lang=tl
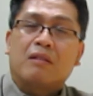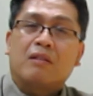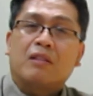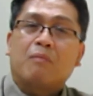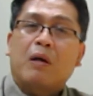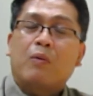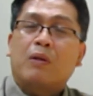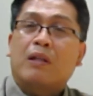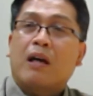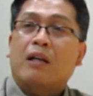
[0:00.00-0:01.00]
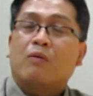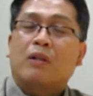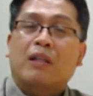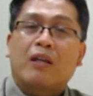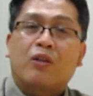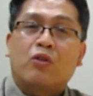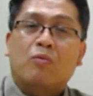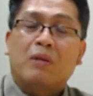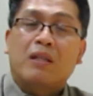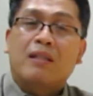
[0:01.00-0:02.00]
sa bawat araw na tayo
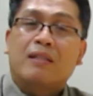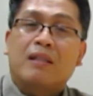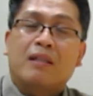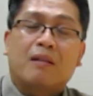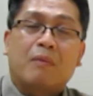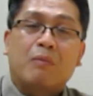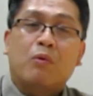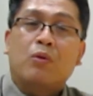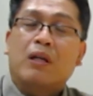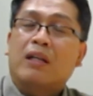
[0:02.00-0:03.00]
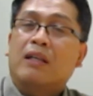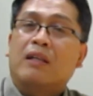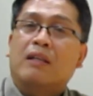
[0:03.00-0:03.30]
gumigising na may buhay,